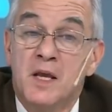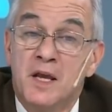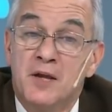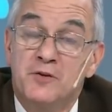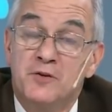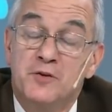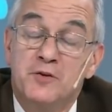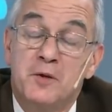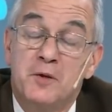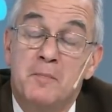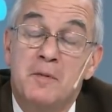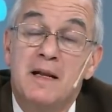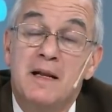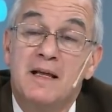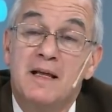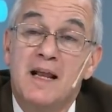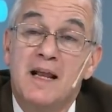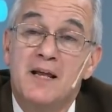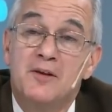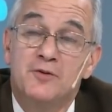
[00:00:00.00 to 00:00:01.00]
Entonces,
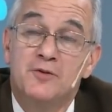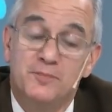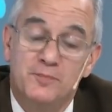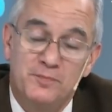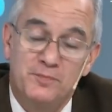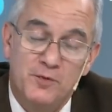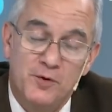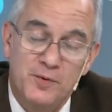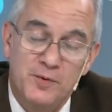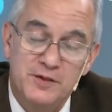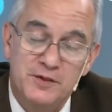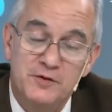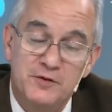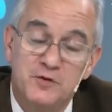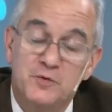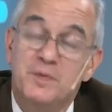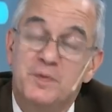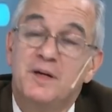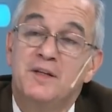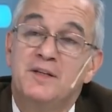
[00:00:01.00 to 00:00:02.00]
Belgrano, vos ves en
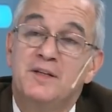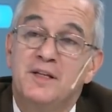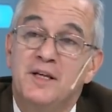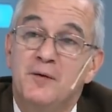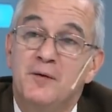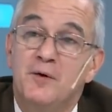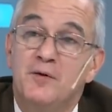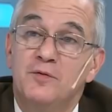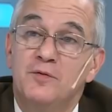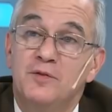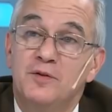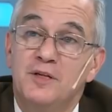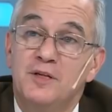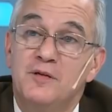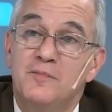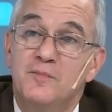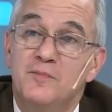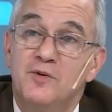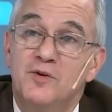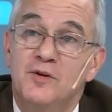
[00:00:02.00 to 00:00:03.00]
su partida de
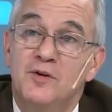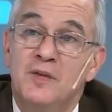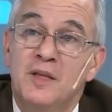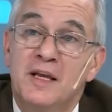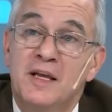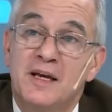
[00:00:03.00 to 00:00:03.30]
bautismo,